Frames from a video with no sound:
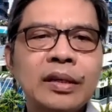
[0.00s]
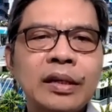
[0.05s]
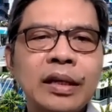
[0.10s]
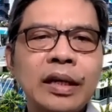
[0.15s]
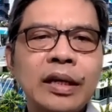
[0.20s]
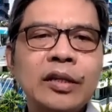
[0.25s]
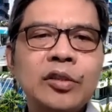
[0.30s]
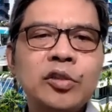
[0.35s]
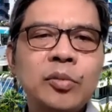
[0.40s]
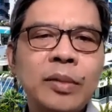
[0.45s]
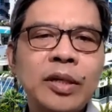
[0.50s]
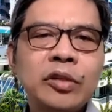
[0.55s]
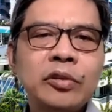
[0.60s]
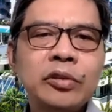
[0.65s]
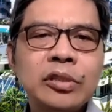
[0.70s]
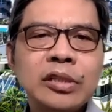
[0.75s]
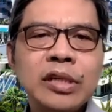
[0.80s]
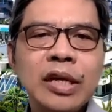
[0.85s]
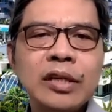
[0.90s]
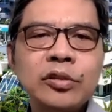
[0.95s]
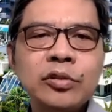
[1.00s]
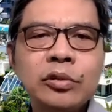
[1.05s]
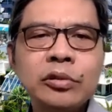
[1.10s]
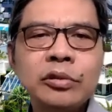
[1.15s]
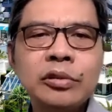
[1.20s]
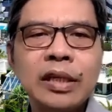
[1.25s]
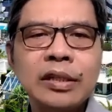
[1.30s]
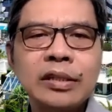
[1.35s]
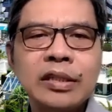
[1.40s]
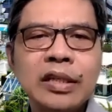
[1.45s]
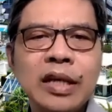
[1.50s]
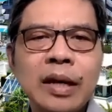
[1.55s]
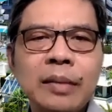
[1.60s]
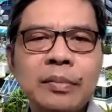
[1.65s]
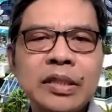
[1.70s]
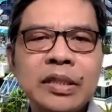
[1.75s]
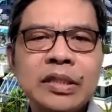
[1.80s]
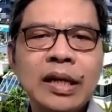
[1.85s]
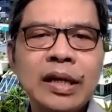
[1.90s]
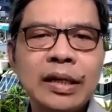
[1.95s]
Kaya sumagot si Jesus at
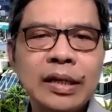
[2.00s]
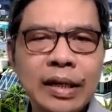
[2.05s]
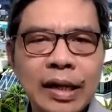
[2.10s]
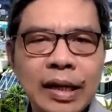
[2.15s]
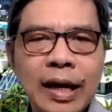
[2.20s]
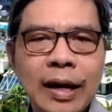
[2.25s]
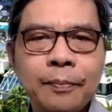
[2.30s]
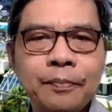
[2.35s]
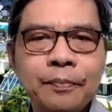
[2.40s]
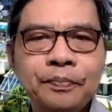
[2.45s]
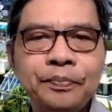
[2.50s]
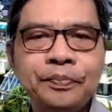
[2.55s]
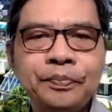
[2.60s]
sinabi sa kanila,